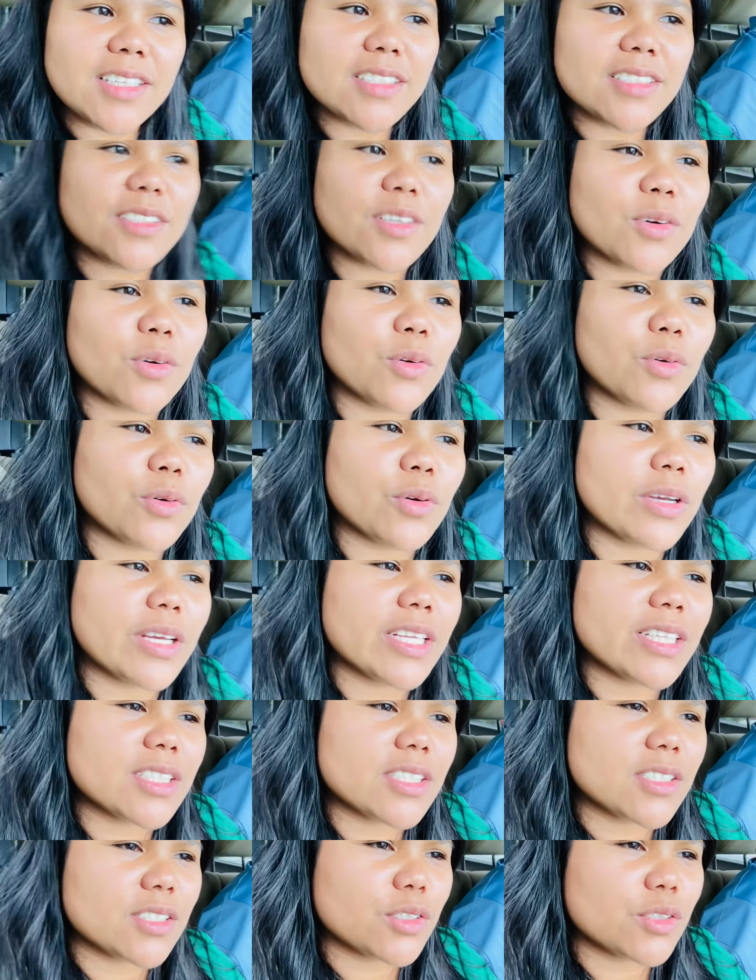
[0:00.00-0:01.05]
So,
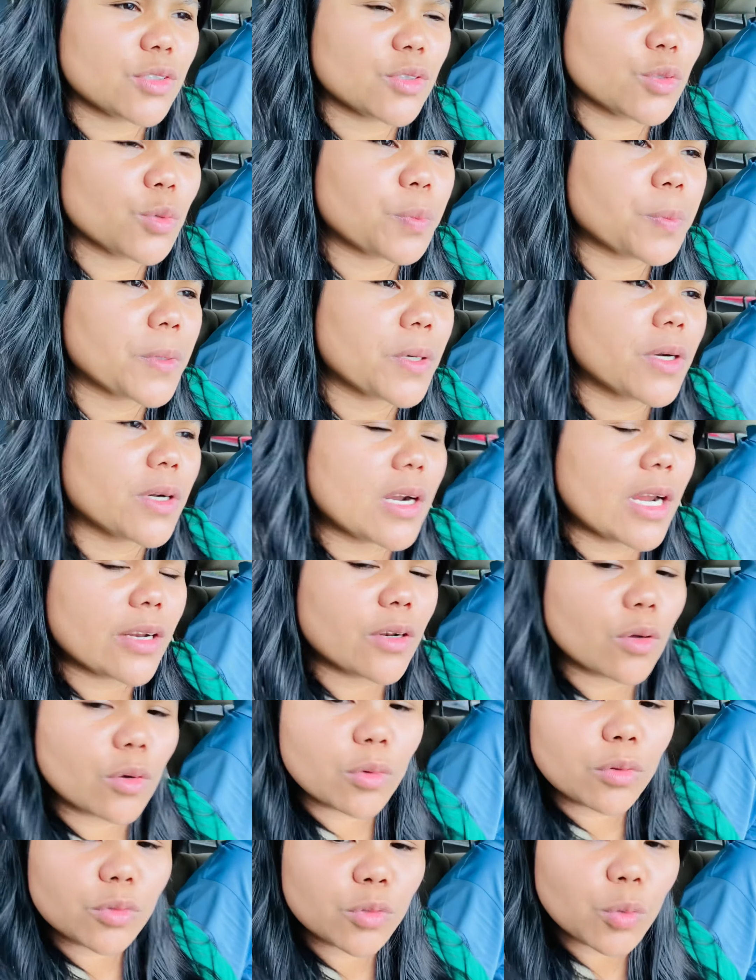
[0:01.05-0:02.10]
it's super,
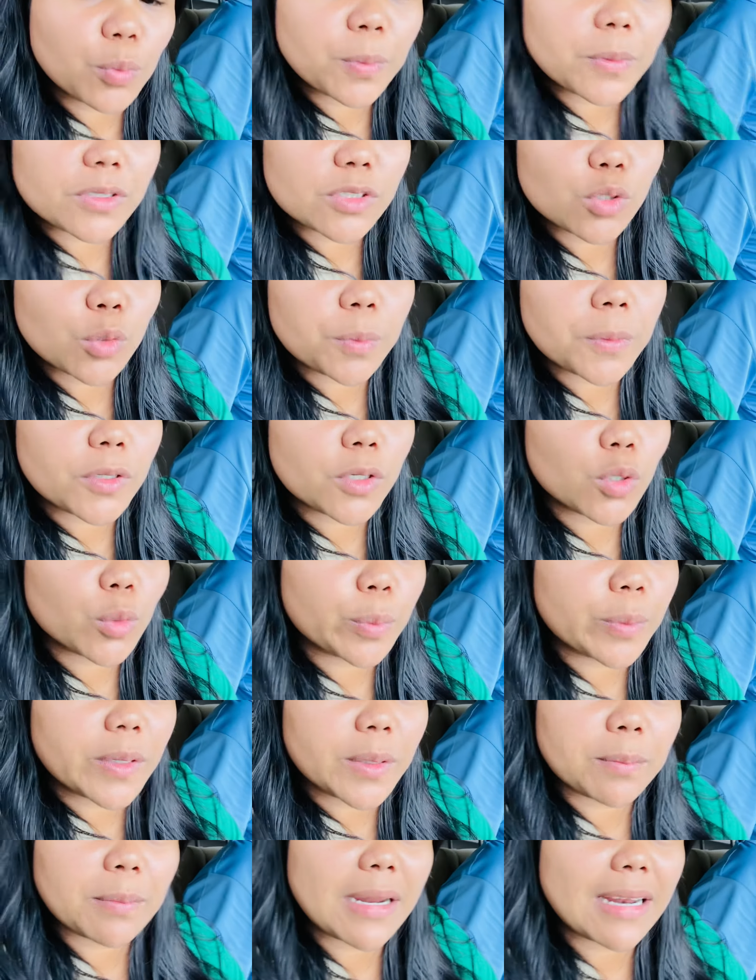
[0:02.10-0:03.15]
ano, duper, super
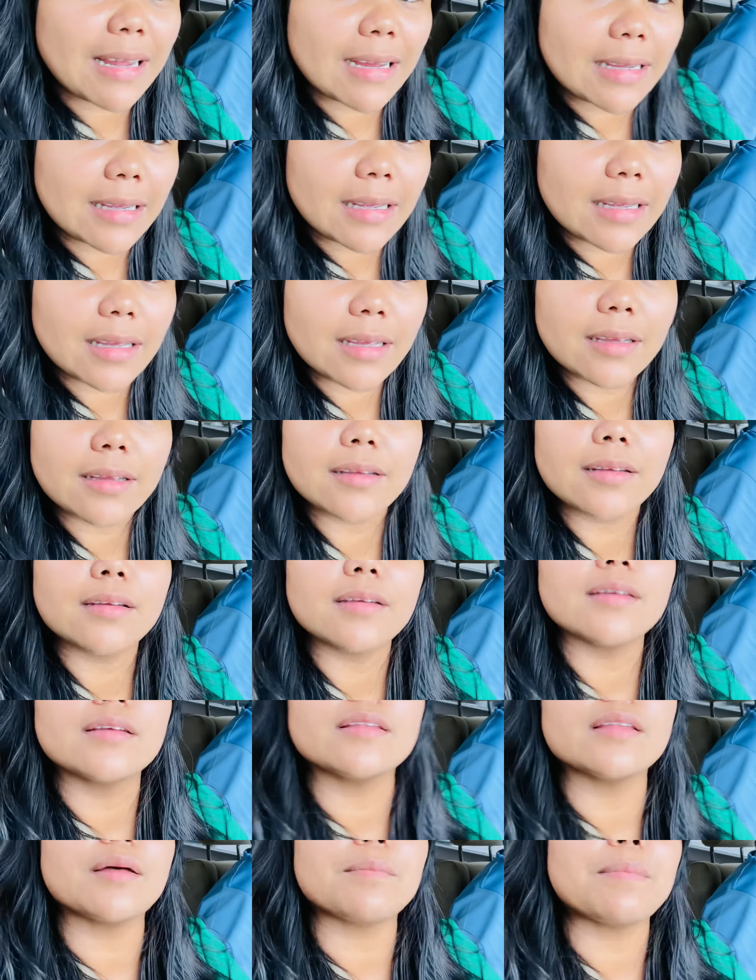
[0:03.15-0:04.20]
duper malaki
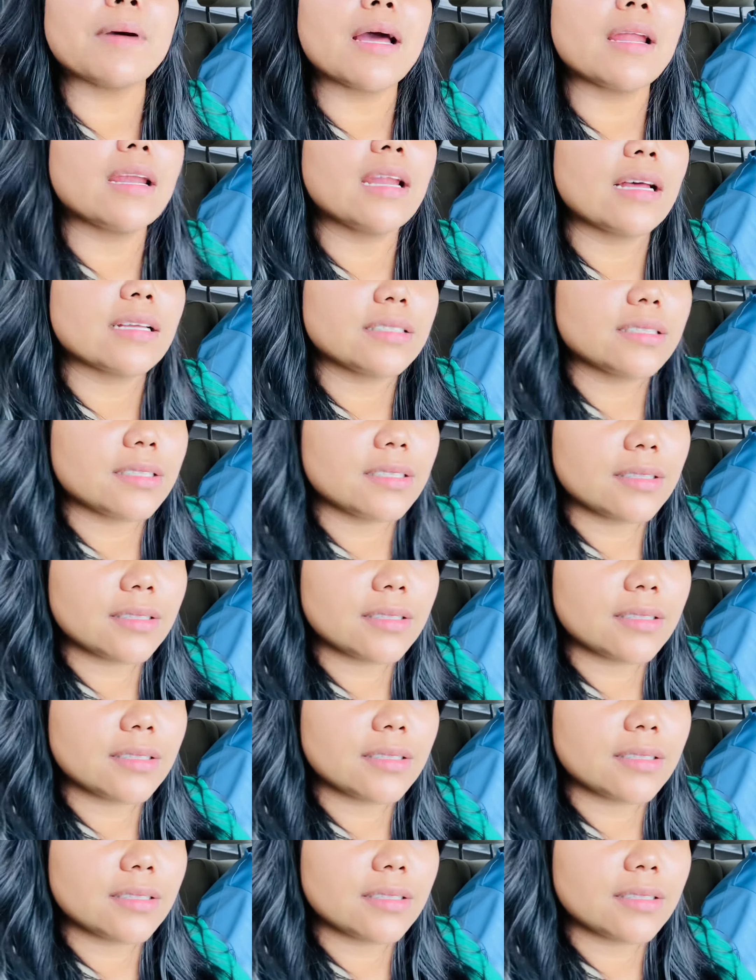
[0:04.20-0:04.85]
na palas.